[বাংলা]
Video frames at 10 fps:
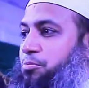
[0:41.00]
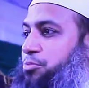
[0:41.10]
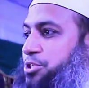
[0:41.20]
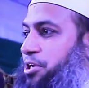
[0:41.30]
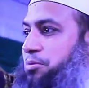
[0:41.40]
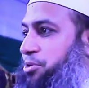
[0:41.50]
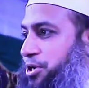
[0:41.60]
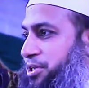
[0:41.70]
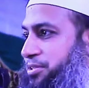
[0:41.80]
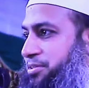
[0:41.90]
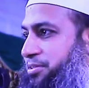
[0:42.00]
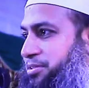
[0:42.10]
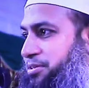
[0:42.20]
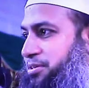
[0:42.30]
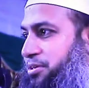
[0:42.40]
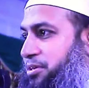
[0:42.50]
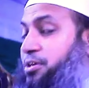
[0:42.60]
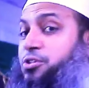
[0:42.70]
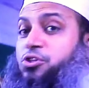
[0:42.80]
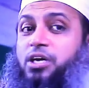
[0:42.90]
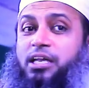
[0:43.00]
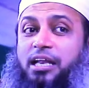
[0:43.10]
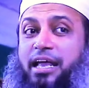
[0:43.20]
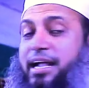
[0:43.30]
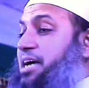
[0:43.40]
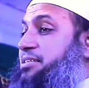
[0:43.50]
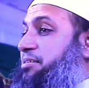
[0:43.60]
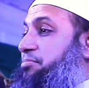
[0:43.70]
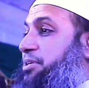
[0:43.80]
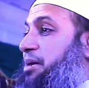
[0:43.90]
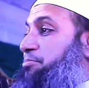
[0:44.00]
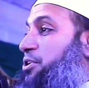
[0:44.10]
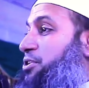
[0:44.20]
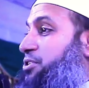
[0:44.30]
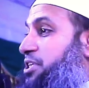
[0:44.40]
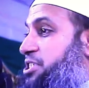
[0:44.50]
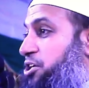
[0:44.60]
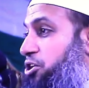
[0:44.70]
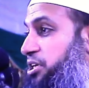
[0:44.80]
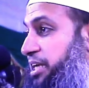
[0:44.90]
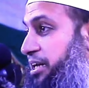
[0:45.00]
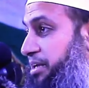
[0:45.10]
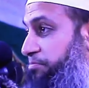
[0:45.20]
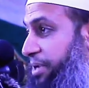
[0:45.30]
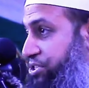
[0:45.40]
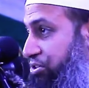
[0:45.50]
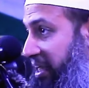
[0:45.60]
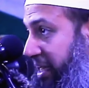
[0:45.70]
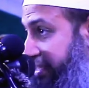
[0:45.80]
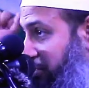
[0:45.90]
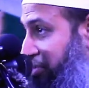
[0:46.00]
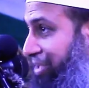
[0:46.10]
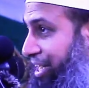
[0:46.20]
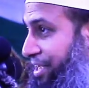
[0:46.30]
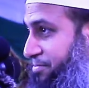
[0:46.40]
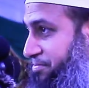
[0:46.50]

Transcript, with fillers: বুঝেন নাই মনে হয় তো ওখানে লেখা আছে বিনা প্রয়োজনে শিকল টানলে পাঁচশো টাকা জরিমানা